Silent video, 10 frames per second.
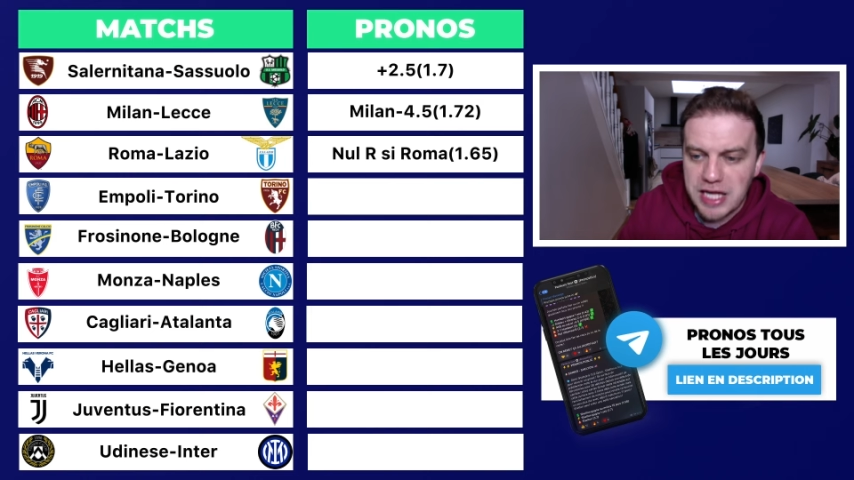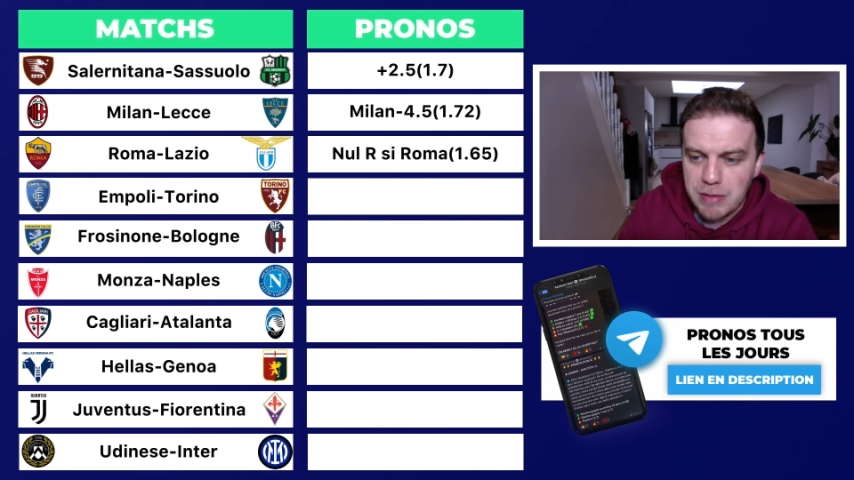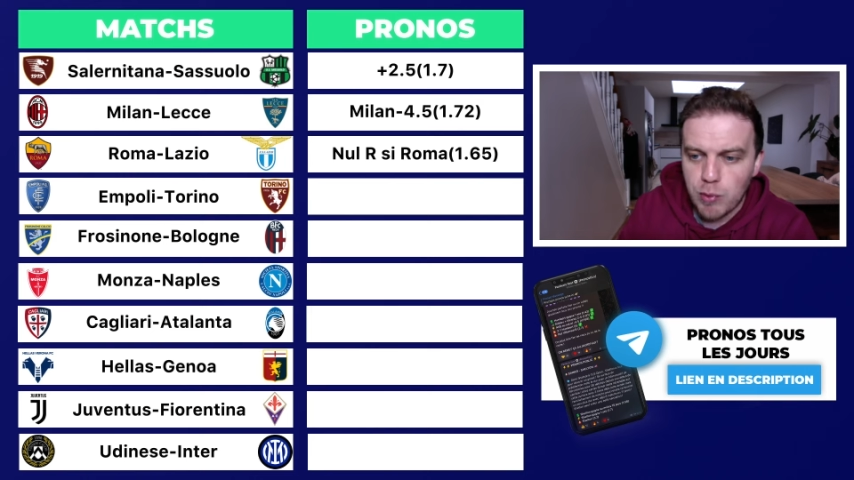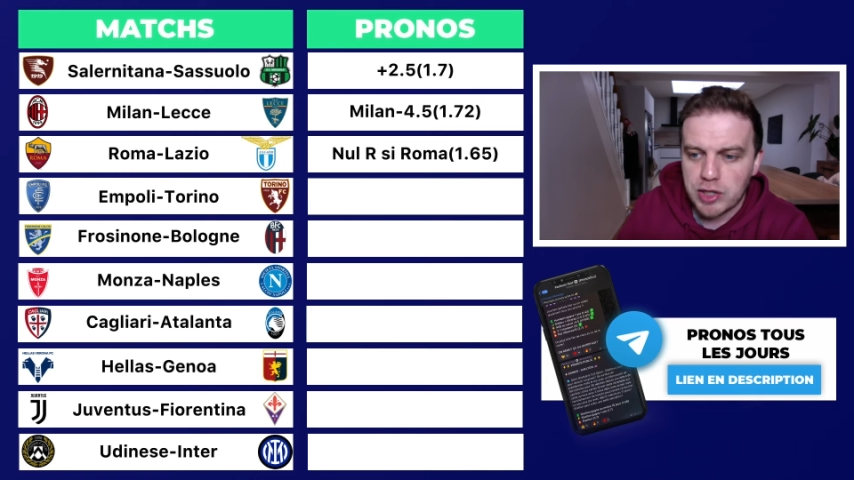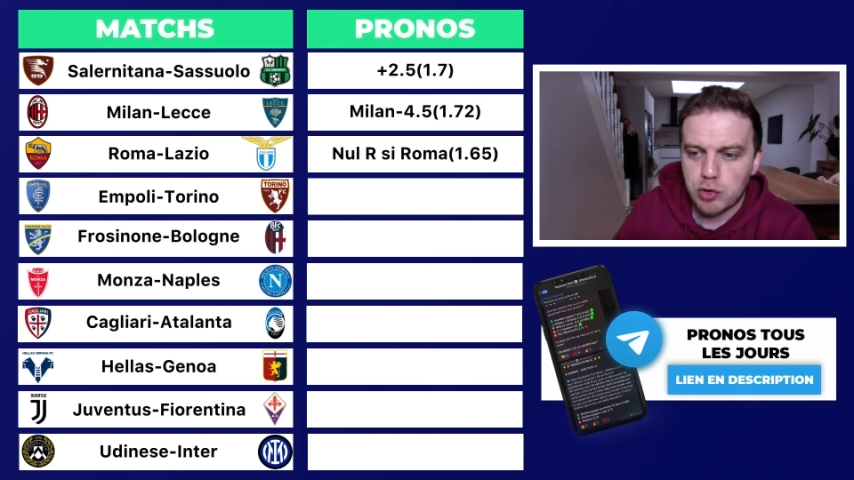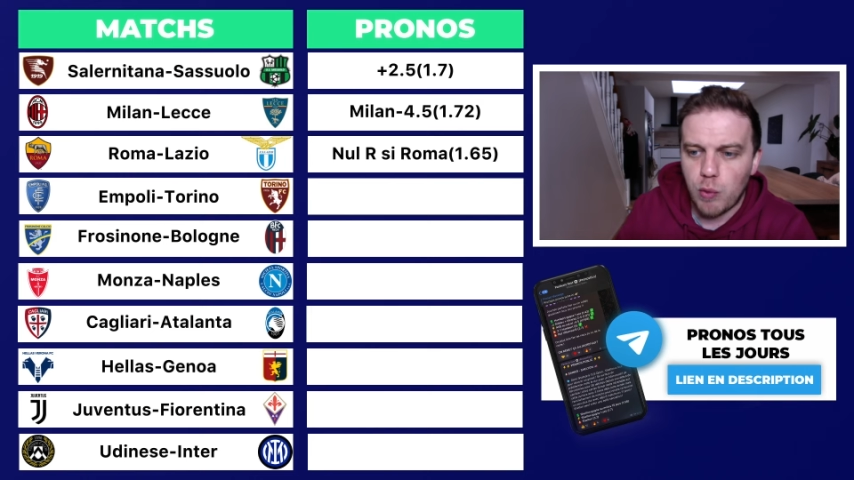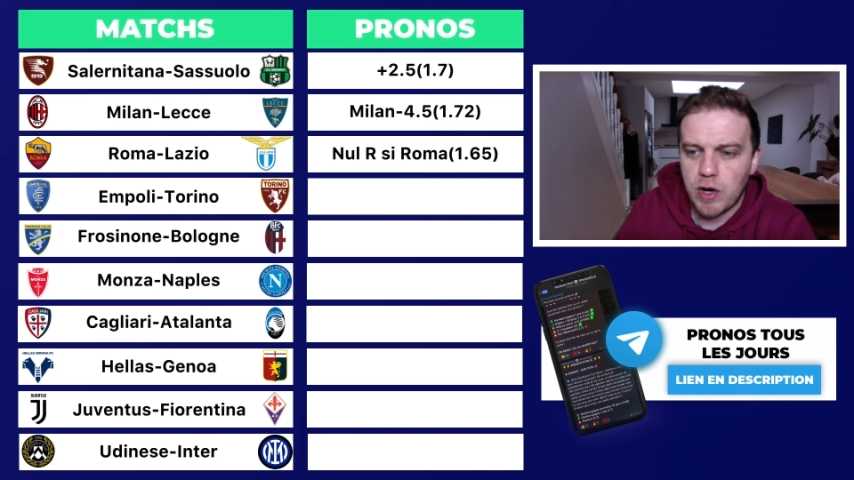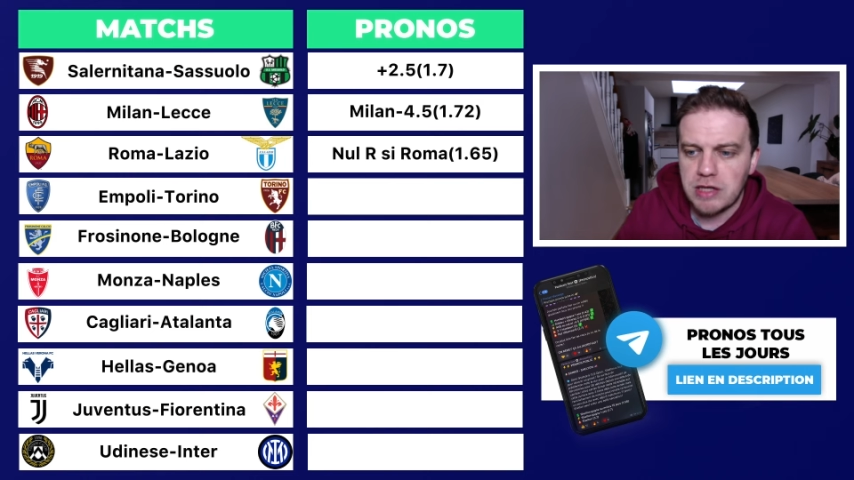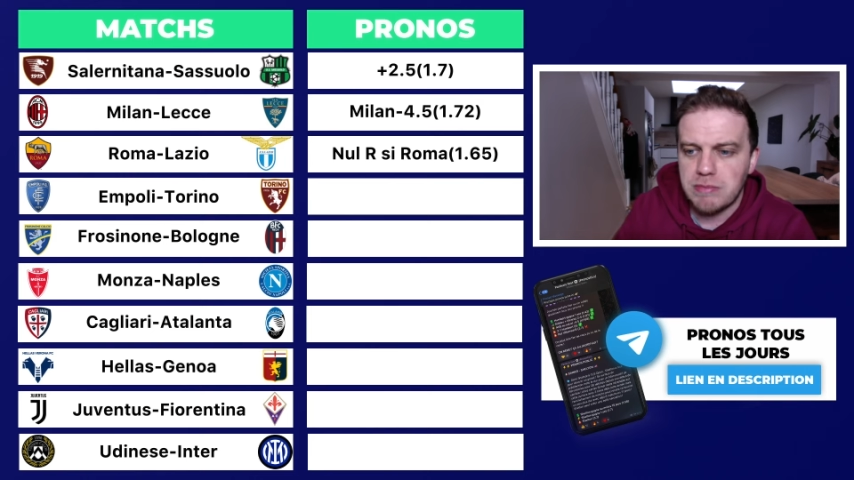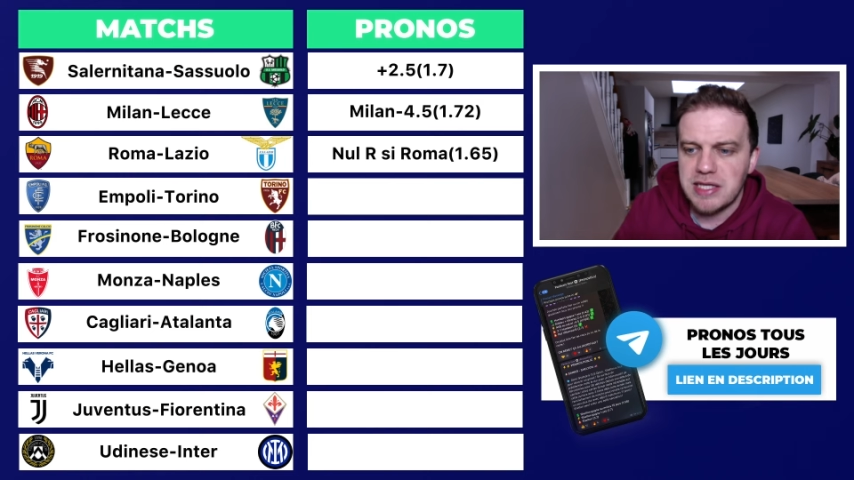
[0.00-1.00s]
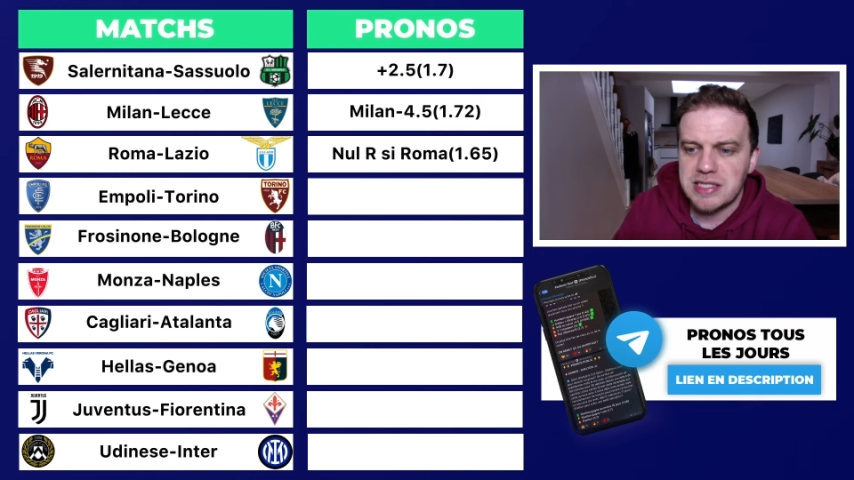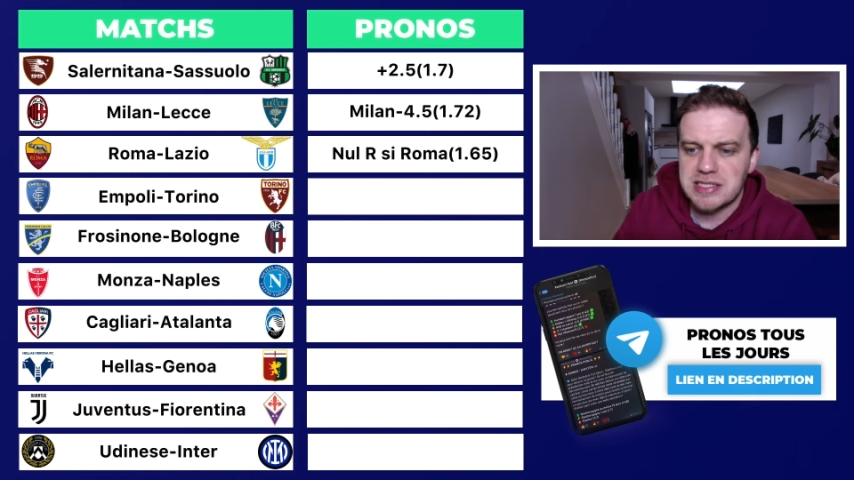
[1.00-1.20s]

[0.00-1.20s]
et moins de 3,5,